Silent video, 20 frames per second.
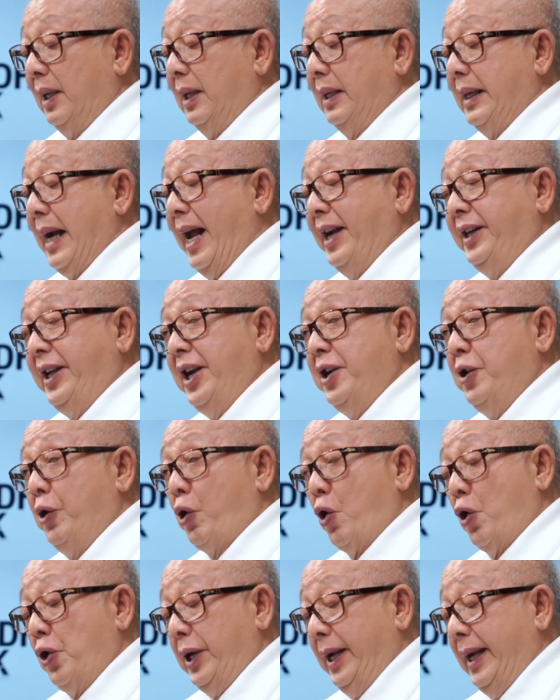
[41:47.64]
การดิ้น
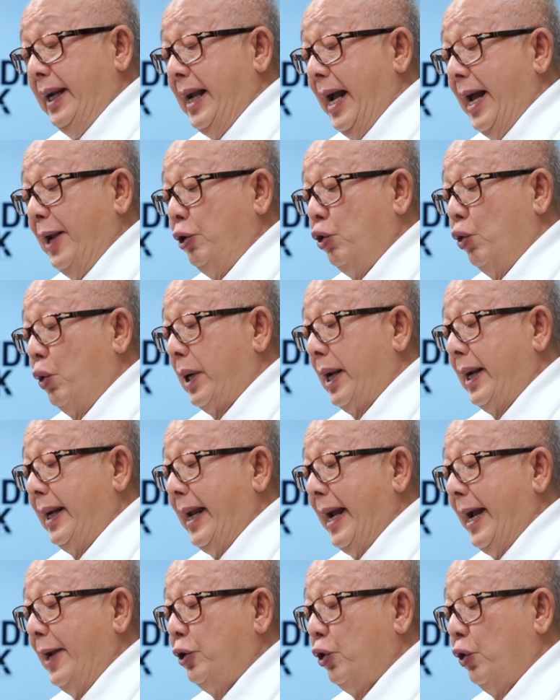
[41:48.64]
รนหนีการถูกรังแก
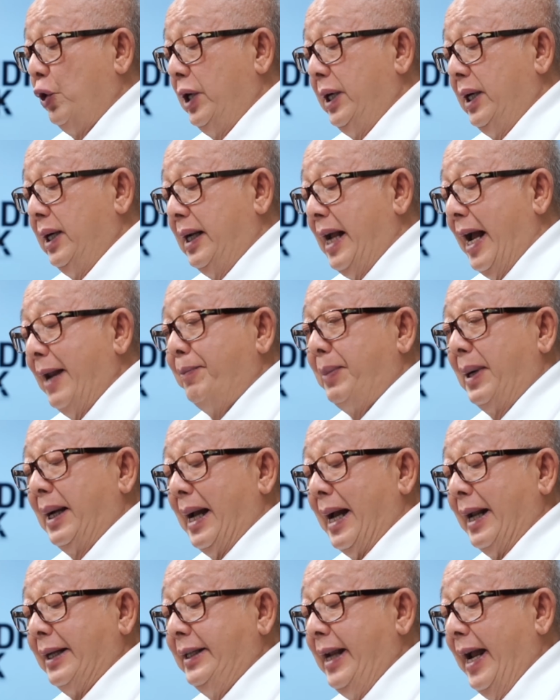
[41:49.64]
จนถึงขั้นประ
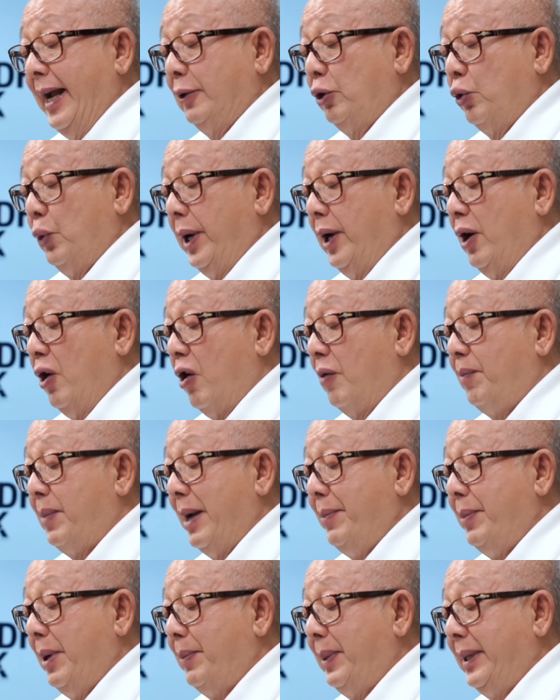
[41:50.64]
กาศแยกตัวเองออกไป
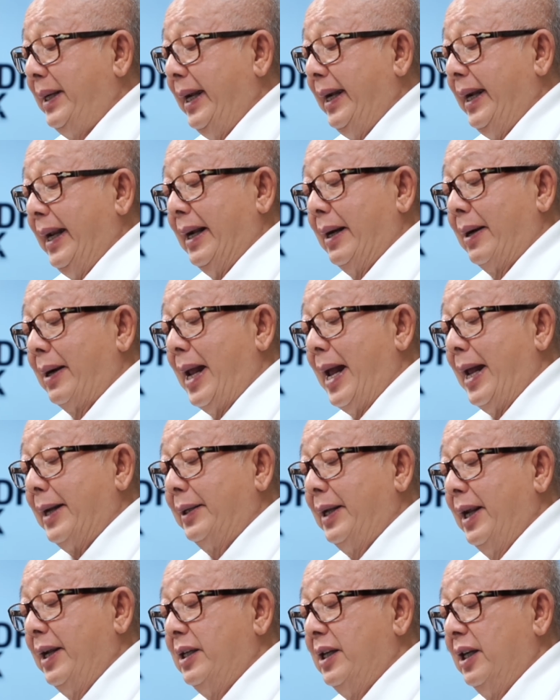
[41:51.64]
เป็นประเทศเอกราช
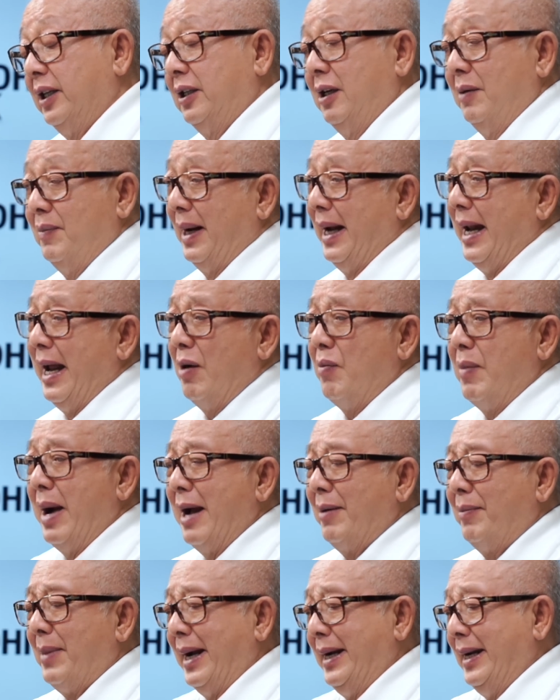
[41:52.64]
ได้เกิดขึ้นมาแล้วมา
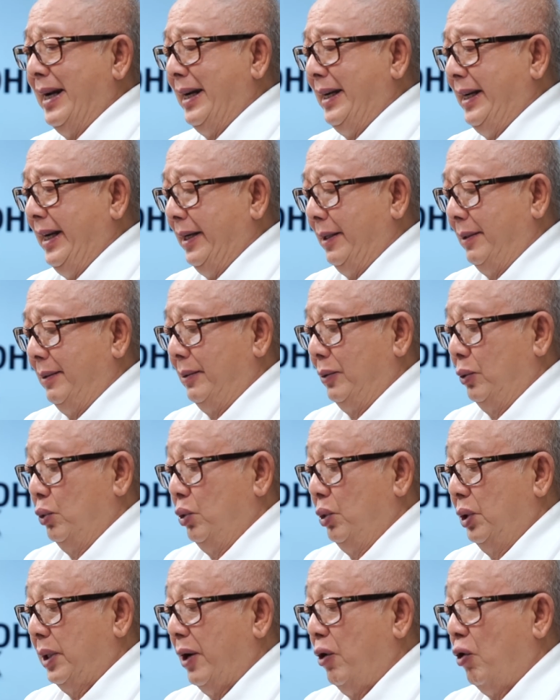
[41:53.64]
กมายในอดีตคุ
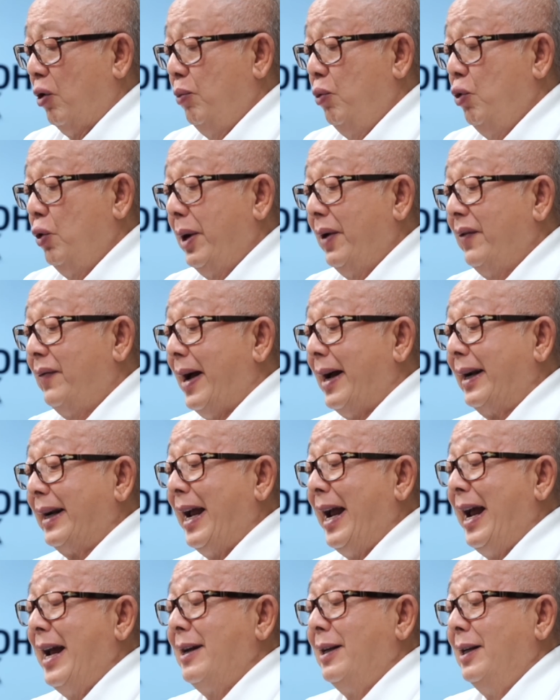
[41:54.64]
ณไตรรงค์พูดให้ฟัง
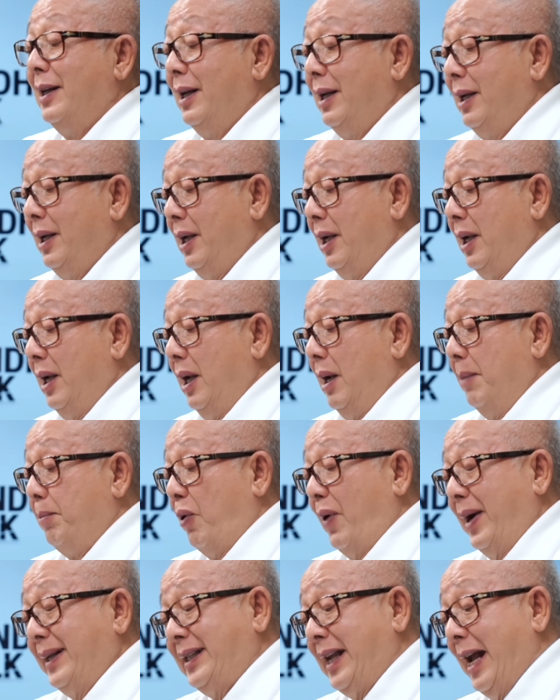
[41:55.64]
นะฮะป
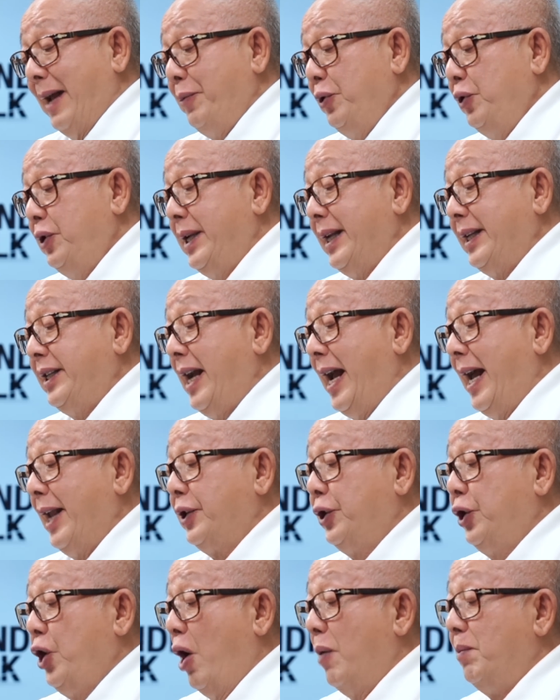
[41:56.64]
ระวัติศาสตร์มนุษยชาติ
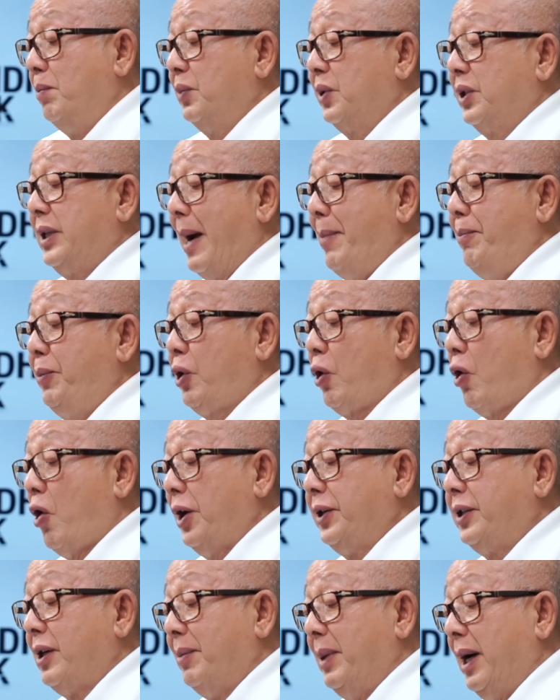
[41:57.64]
ย่อมซ้ำรอย
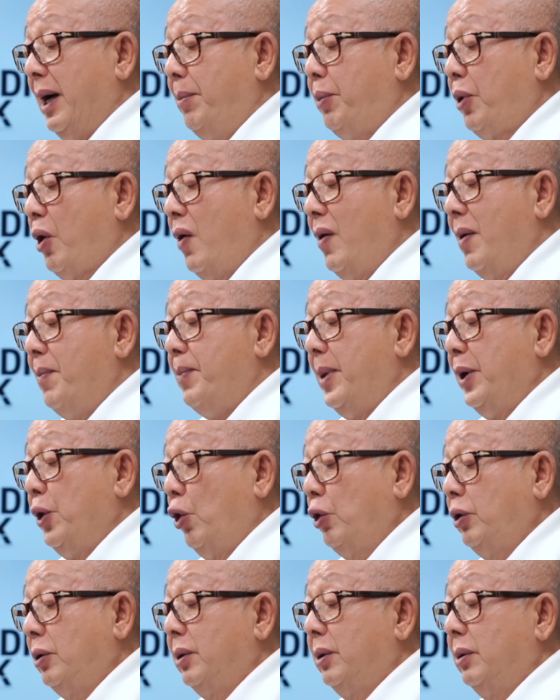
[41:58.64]
เสมอเพราะว่ามนุ
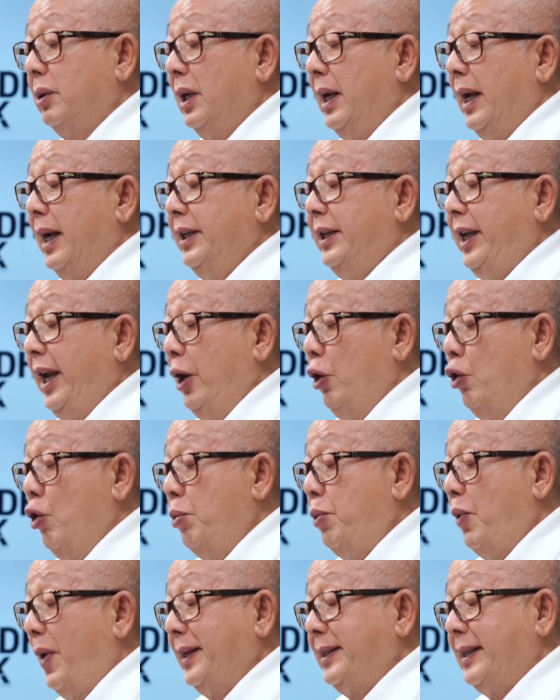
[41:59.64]
ษย์ที่รู้
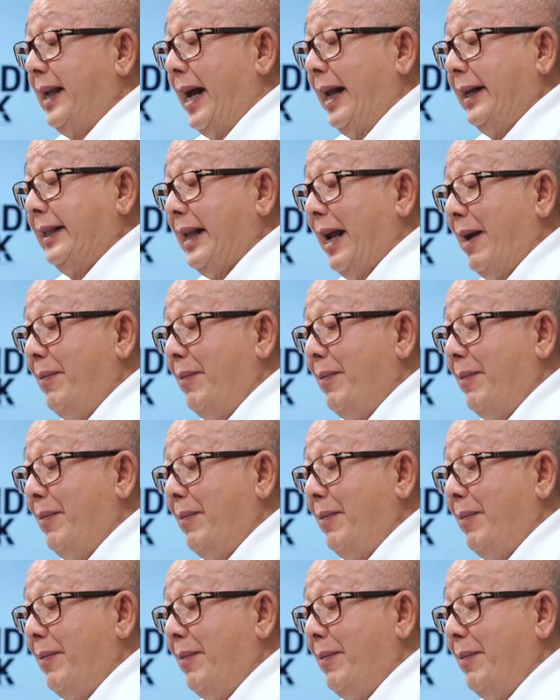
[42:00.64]
ประวัติศาสตร์แต่